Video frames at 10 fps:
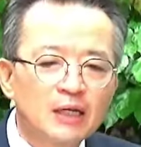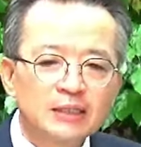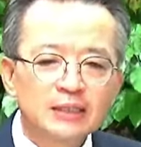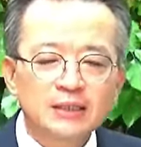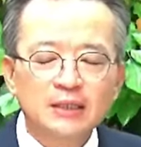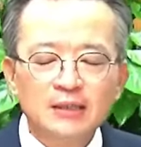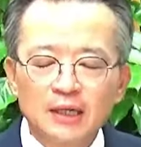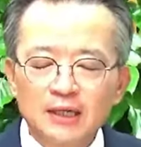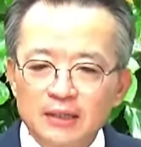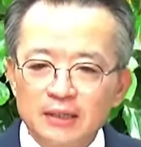세상 나라를
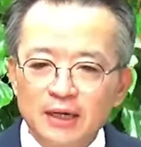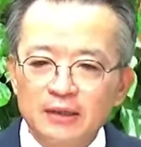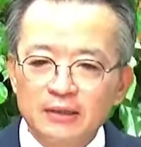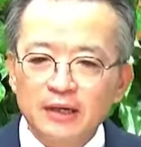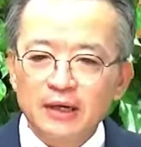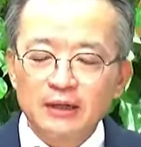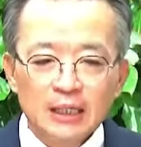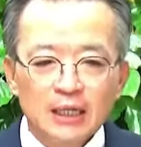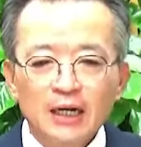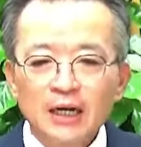얘기하는 거예요.
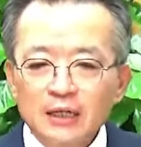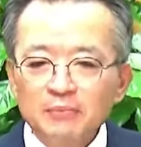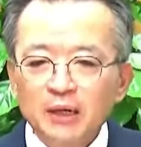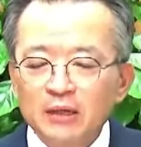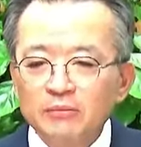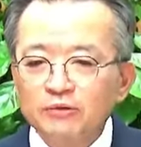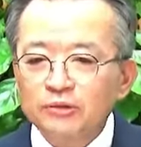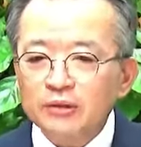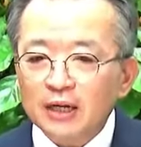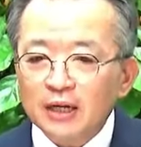하나님 나라는 무슨
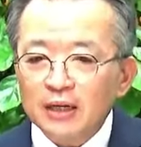나라?